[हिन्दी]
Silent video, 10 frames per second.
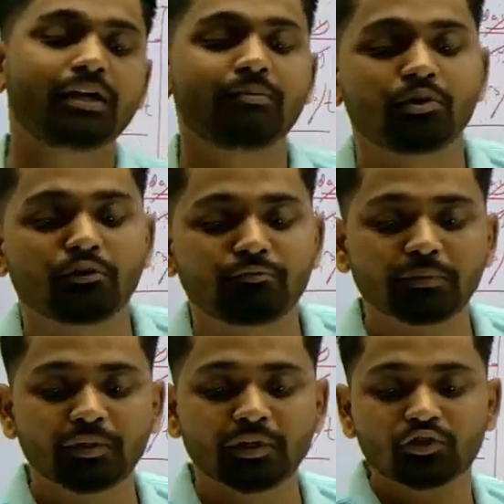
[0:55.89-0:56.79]
अटेम्प्ट ऑफ
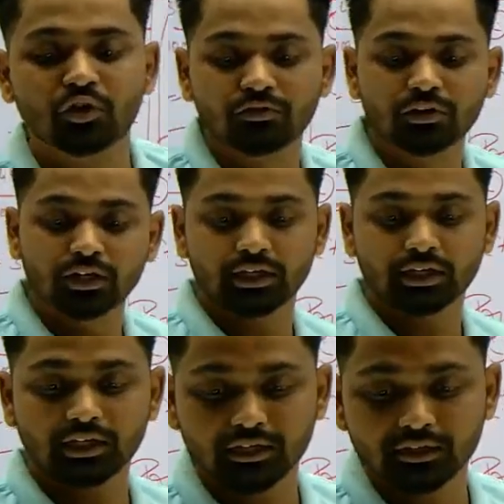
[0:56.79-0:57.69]
पेपर सॉल्व करने
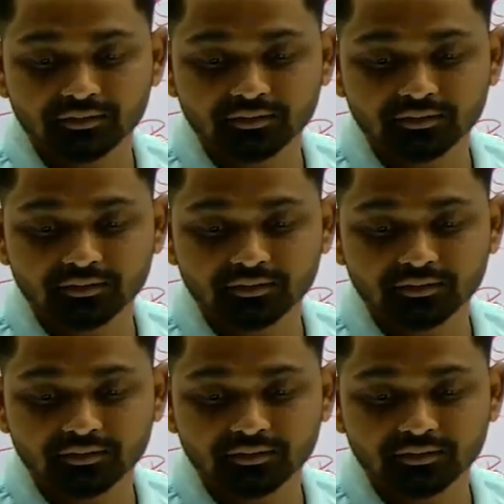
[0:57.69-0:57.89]
के लिए